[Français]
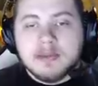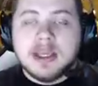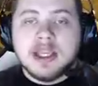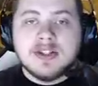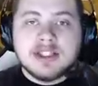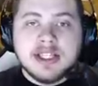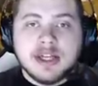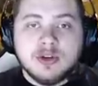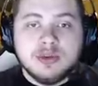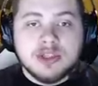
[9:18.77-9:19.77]
mais il y a aussi
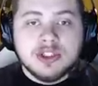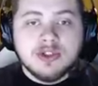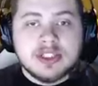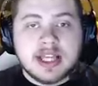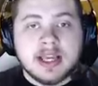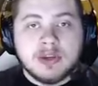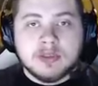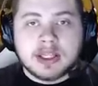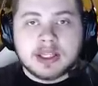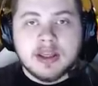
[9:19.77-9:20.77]
quelques petites choses à
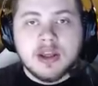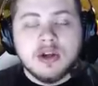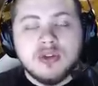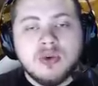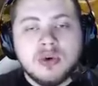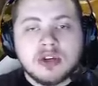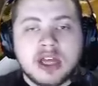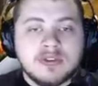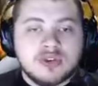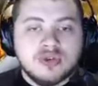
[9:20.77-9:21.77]
récupérer. Donc
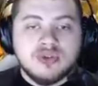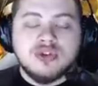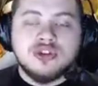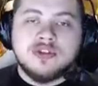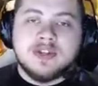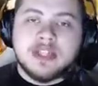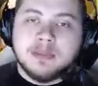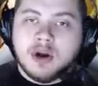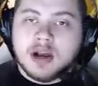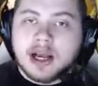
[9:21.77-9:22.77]
avant tout, je vais
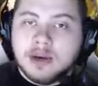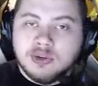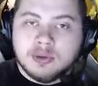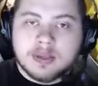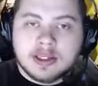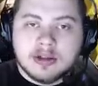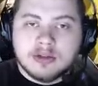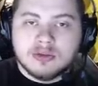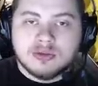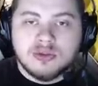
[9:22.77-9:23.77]
d'abord à Automei.
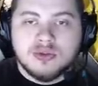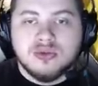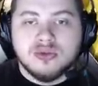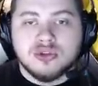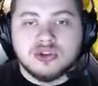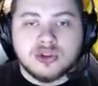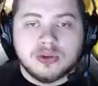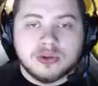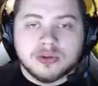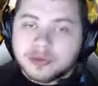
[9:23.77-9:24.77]
Donc du coup,
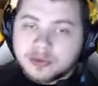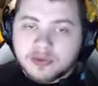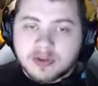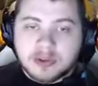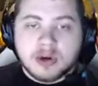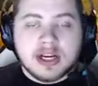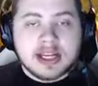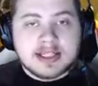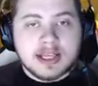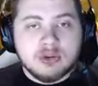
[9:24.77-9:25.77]
je vais prendre
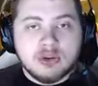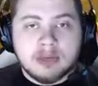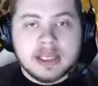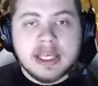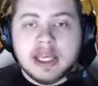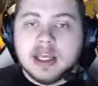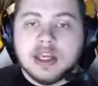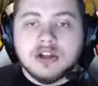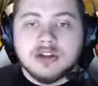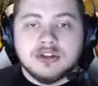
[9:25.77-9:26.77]
l'accès à Automei.
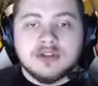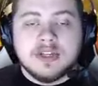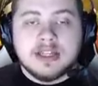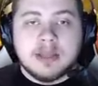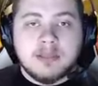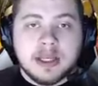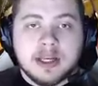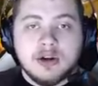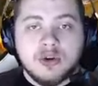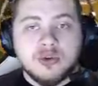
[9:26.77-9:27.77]
Je vais
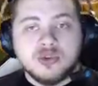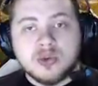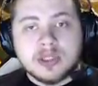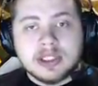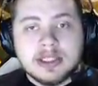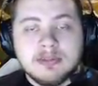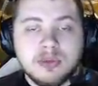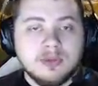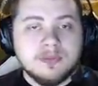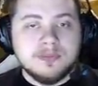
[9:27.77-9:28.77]
taper le donjon
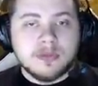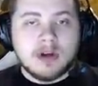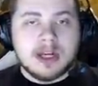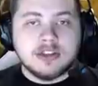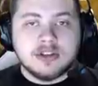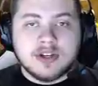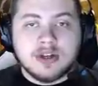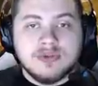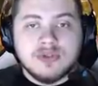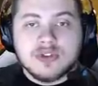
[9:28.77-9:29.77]
Kimbo. Voilà, je vais
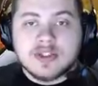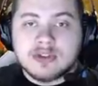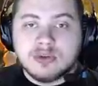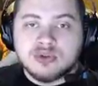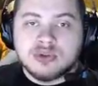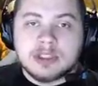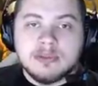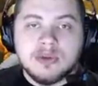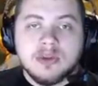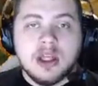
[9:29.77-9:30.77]
faire le full succès sur le donjon
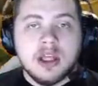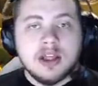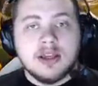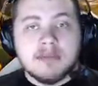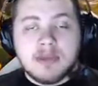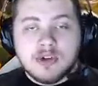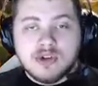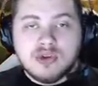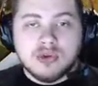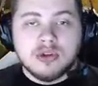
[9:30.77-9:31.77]
Kimbo, même le
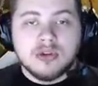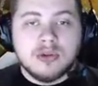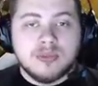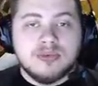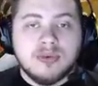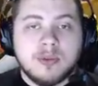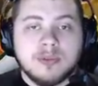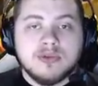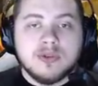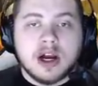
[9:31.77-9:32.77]
duo,
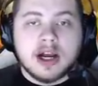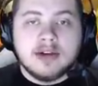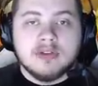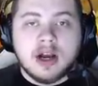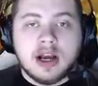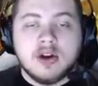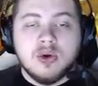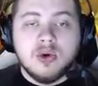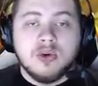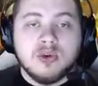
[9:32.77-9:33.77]
pour pouvoir avoir
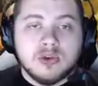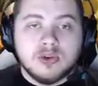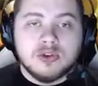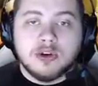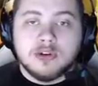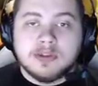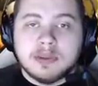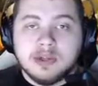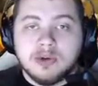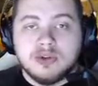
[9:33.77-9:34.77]
le Coculte, le
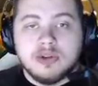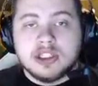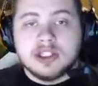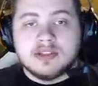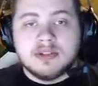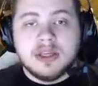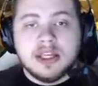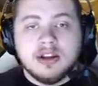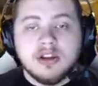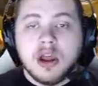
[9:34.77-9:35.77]
familier Coculte, qui est un
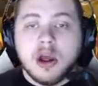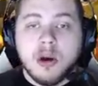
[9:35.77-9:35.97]
familier qui donne